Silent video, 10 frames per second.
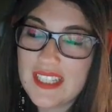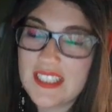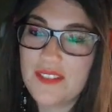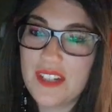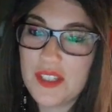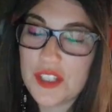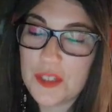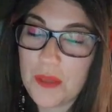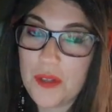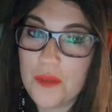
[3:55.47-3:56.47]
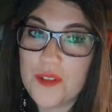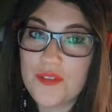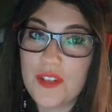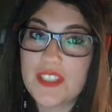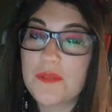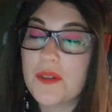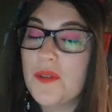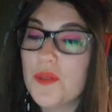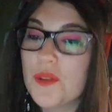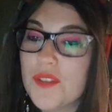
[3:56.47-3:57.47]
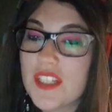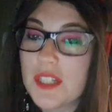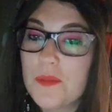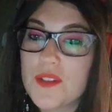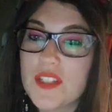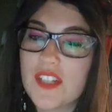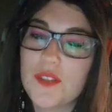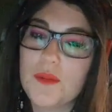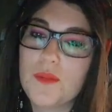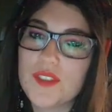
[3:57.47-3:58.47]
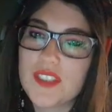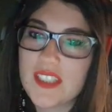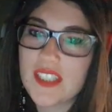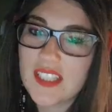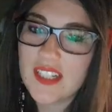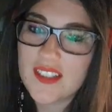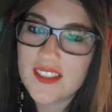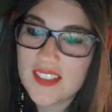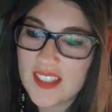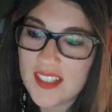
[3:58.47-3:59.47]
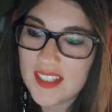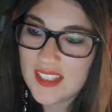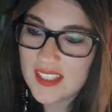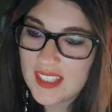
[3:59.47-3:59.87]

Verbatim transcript: Et c'est vrai que j'aimerais comment... enfin, qu'on commence avec plus d'argent, mais bon, c'est délicat, hein, ça.